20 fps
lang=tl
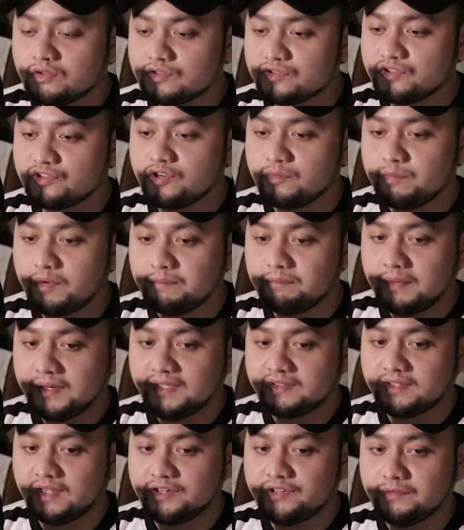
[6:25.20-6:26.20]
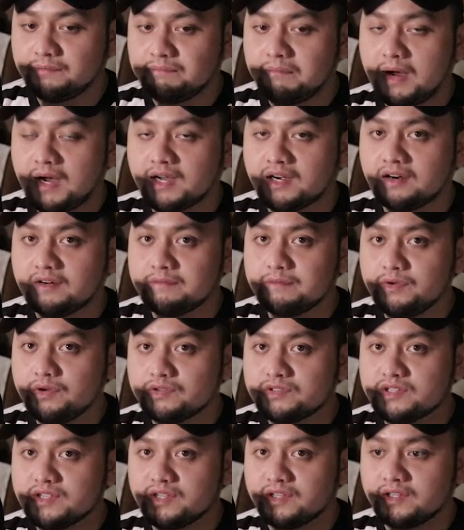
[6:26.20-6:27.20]
gusto niyo pong palitan yung background
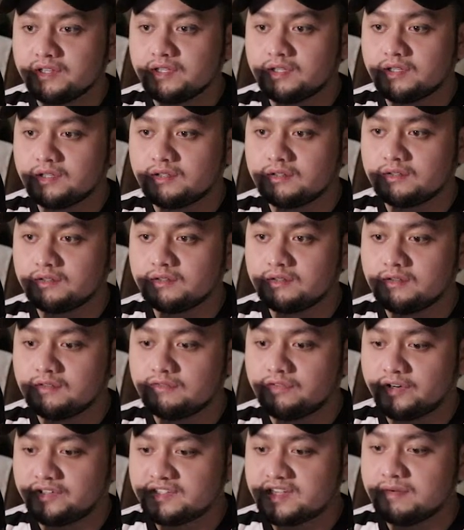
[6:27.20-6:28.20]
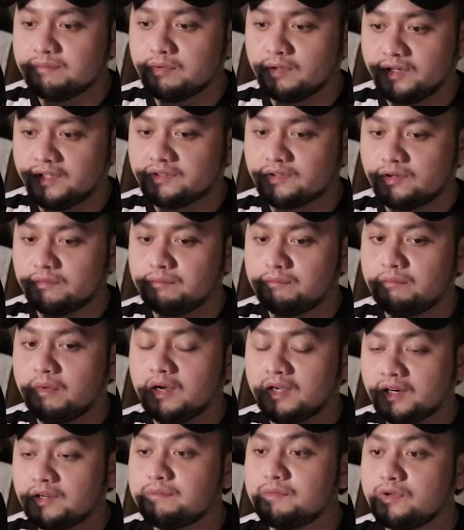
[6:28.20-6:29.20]
music, for example, itong
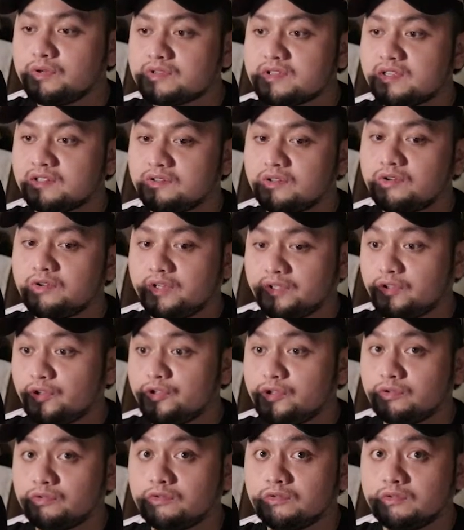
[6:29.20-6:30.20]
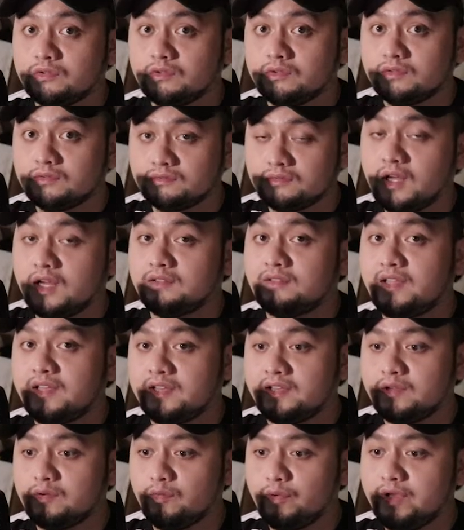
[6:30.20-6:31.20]
background music do, ito yung
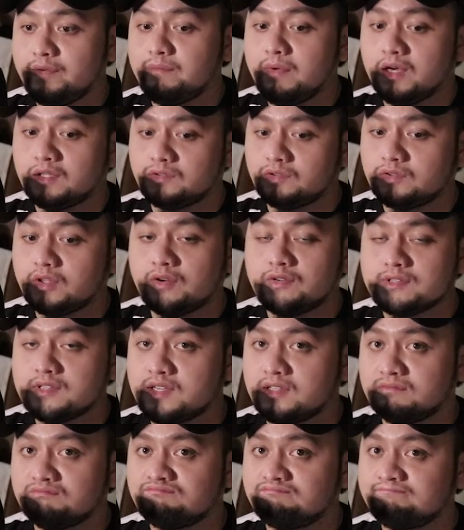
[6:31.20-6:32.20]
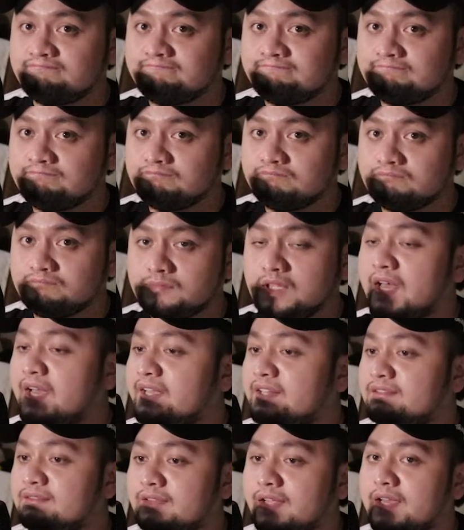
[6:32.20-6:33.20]
dati, way back 2009,
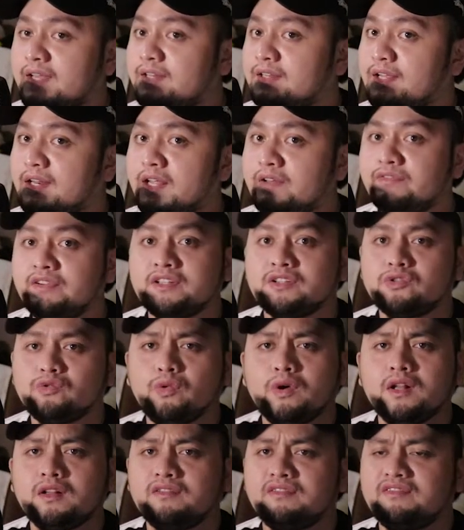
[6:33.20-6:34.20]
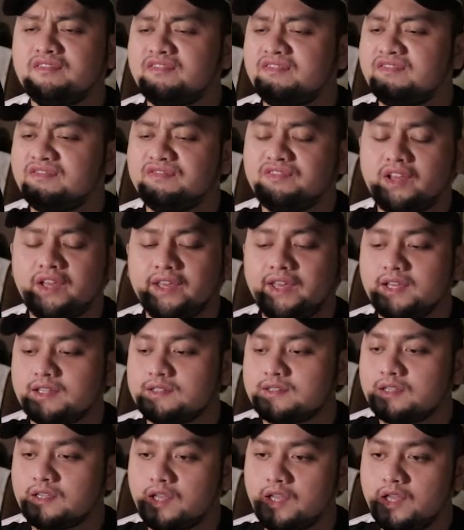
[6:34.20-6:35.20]
10, 11, 12, I
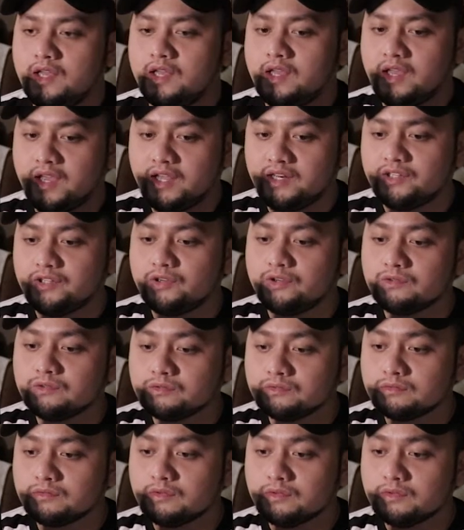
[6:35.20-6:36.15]
guess. And yung